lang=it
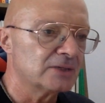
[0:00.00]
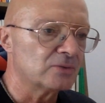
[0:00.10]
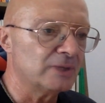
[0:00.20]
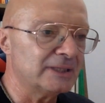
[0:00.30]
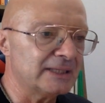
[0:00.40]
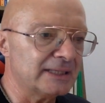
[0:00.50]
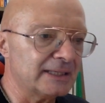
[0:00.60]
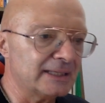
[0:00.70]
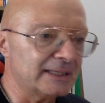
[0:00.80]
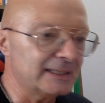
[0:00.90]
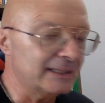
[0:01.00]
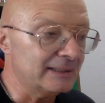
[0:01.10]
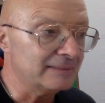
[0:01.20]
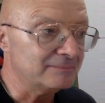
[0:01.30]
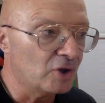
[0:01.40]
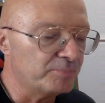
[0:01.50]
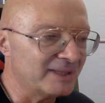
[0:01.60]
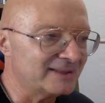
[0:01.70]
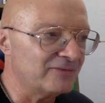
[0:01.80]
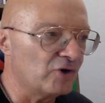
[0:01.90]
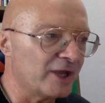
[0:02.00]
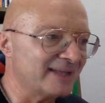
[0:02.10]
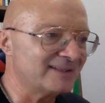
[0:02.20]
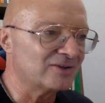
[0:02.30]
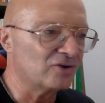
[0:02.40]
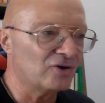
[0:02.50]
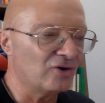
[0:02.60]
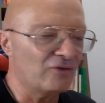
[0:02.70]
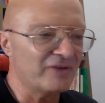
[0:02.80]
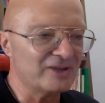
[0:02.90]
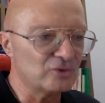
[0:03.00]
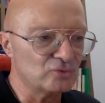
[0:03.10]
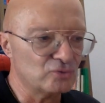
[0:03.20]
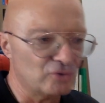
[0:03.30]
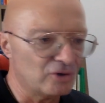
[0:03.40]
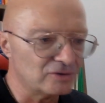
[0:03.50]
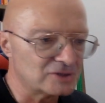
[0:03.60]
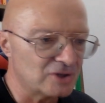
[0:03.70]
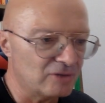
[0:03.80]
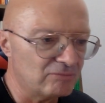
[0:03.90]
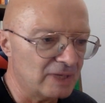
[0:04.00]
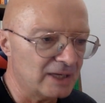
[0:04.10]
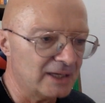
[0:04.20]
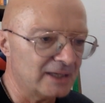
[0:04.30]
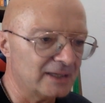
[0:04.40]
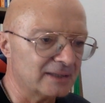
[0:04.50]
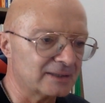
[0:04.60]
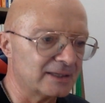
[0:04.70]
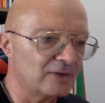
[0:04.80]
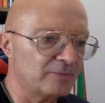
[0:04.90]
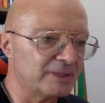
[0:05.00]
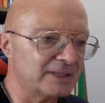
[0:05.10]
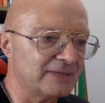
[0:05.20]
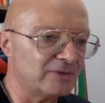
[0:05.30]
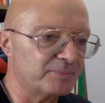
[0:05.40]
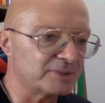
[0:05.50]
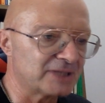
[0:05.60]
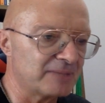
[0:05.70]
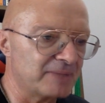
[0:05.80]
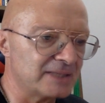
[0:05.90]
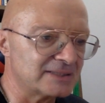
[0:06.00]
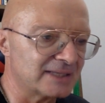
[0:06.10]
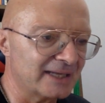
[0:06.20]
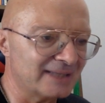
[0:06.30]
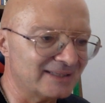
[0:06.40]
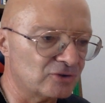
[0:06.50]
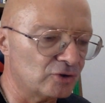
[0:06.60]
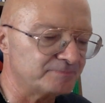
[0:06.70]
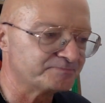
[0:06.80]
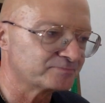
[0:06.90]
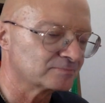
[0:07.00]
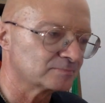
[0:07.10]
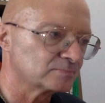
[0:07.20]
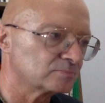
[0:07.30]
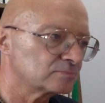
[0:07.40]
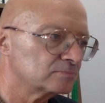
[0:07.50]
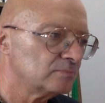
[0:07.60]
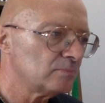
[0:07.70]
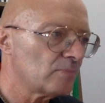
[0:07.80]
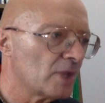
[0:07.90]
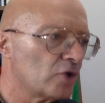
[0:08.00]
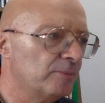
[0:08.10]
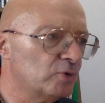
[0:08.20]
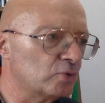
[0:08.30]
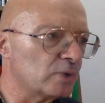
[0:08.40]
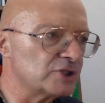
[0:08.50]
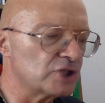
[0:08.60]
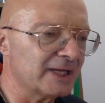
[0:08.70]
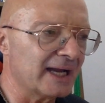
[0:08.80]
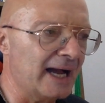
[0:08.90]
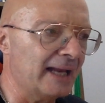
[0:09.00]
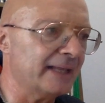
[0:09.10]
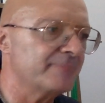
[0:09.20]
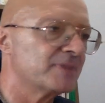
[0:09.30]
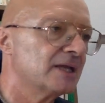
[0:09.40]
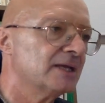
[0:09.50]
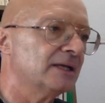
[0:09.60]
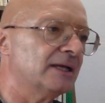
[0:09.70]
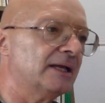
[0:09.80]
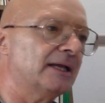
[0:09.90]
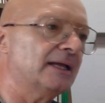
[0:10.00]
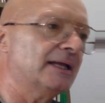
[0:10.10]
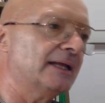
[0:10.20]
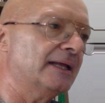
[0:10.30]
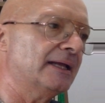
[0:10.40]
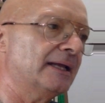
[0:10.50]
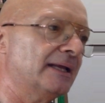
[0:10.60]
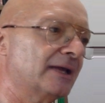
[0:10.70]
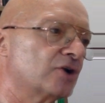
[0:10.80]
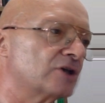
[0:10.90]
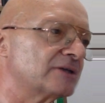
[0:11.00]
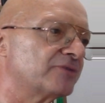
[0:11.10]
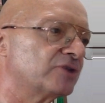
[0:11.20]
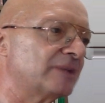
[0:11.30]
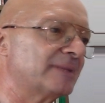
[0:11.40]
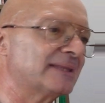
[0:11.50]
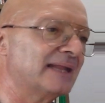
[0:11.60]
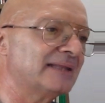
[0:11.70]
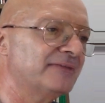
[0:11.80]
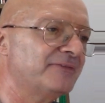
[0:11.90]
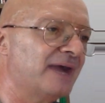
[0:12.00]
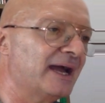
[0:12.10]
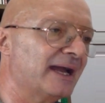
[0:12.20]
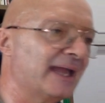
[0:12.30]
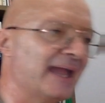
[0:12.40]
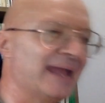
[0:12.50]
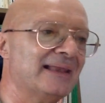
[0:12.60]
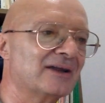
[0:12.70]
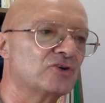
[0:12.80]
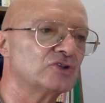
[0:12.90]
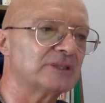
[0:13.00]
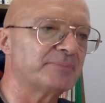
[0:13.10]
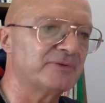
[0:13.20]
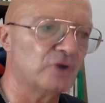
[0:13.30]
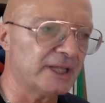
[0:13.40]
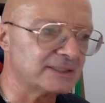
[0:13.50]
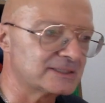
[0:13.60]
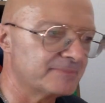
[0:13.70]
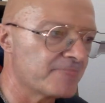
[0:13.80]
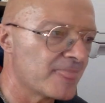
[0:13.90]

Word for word: Quindi eh, obiettivo etico lo vedo duro, insomma, che l'obiettivo potrebbe essere etico. Comunque, in generale, eh, la cosa fondamentale da fare è la consapevolezza.